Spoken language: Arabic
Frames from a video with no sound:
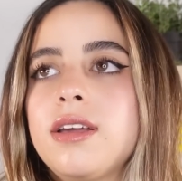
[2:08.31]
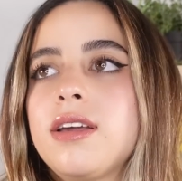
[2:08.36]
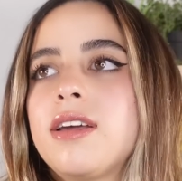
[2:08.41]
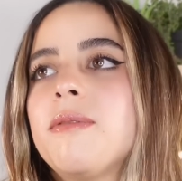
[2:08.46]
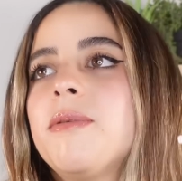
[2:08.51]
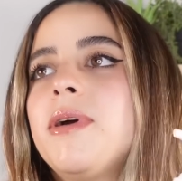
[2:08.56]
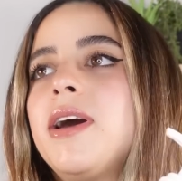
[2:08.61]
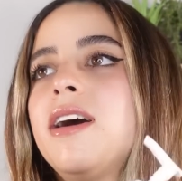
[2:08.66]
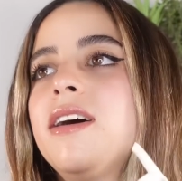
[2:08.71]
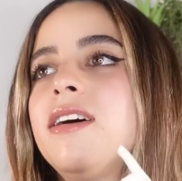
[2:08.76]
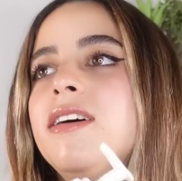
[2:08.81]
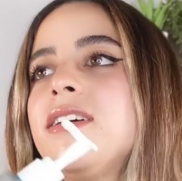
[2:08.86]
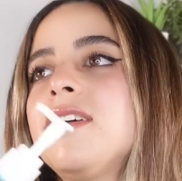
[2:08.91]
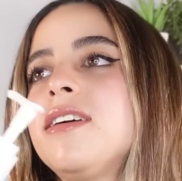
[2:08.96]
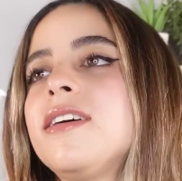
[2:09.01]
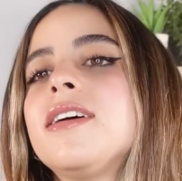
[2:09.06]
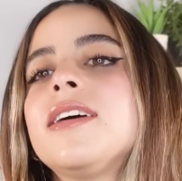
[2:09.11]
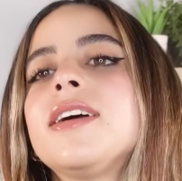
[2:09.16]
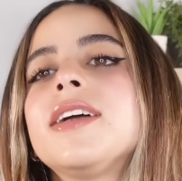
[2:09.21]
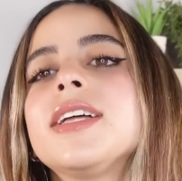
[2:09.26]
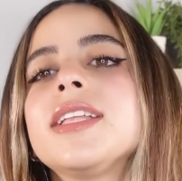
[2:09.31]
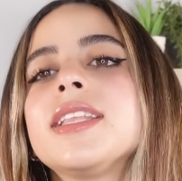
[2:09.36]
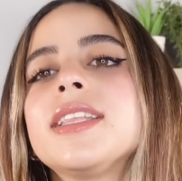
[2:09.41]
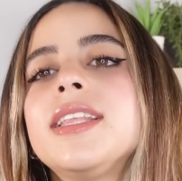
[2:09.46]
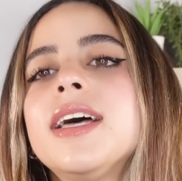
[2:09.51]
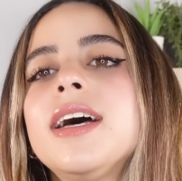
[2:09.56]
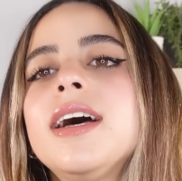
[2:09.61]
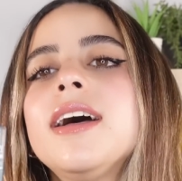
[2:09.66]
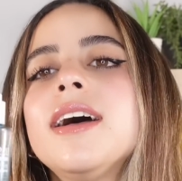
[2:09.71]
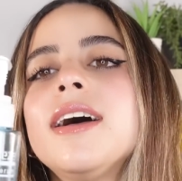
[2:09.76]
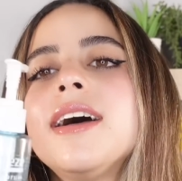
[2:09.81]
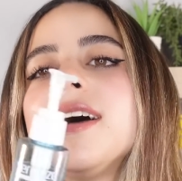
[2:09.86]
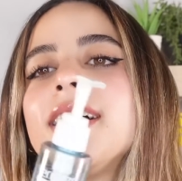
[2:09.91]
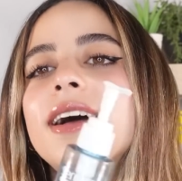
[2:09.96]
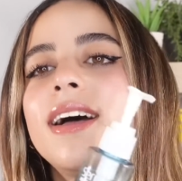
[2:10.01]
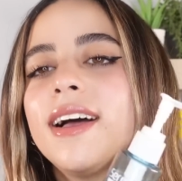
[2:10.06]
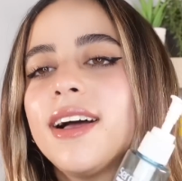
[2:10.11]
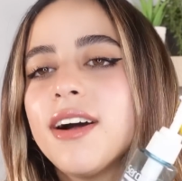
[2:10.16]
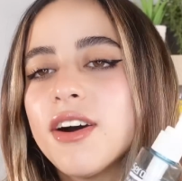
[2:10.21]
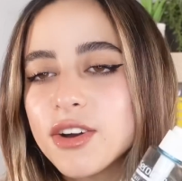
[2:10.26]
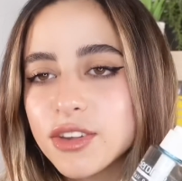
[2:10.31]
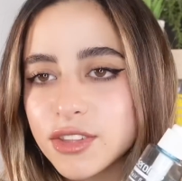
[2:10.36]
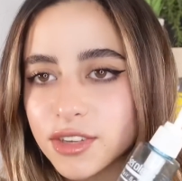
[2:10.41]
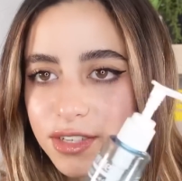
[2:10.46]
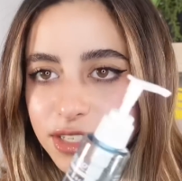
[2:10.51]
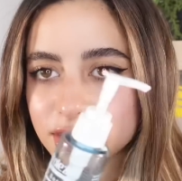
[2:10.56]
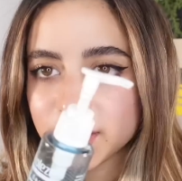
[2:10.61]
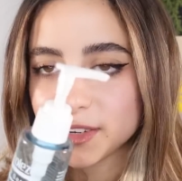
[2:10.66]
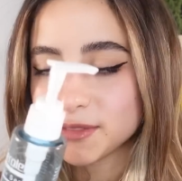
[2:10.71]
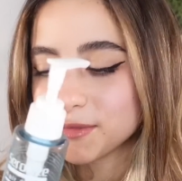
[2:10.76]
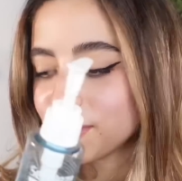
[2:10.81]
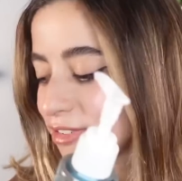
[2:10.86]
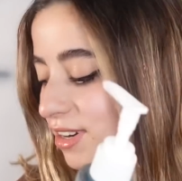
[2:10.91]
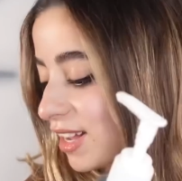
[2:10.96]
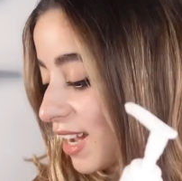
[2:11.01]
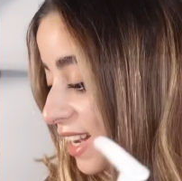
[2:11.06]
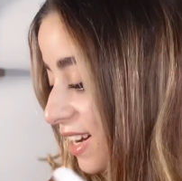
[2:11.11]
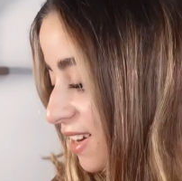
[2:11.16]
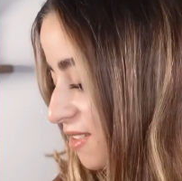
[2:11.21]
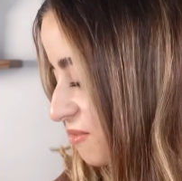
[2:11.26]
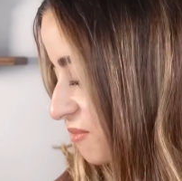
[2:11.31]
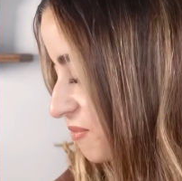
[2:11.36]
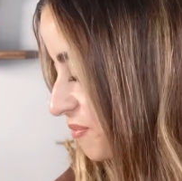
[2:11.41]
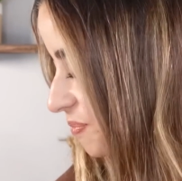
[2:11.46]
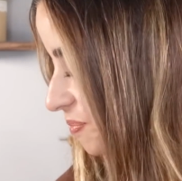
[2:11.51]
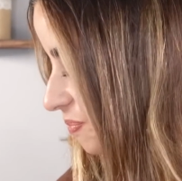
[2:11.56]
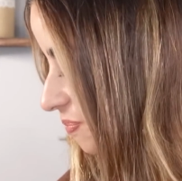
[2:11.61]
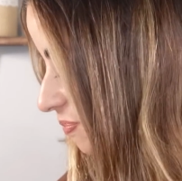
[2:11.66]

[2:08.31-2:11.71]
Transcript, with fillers: جماعه ده اكتر سيروم في العالم